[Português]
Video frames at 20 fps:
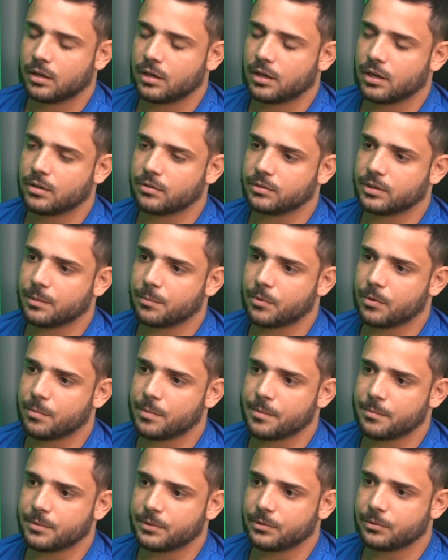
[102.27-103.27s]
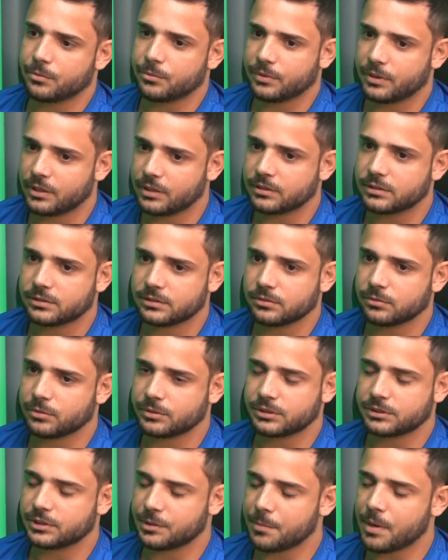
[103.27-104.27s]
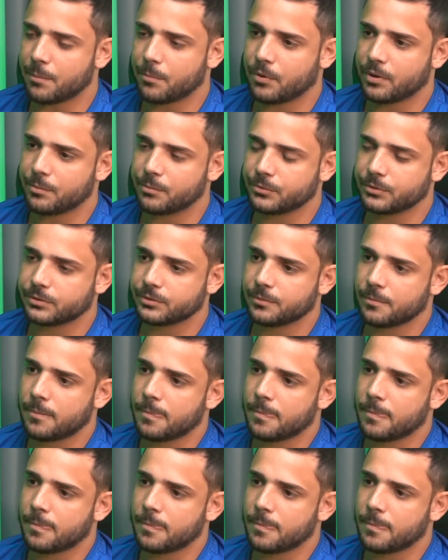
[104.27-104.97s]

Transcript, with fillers: Eu não tem problema nenhum e eles hoje em dia me apoiam muito. Hoje em dia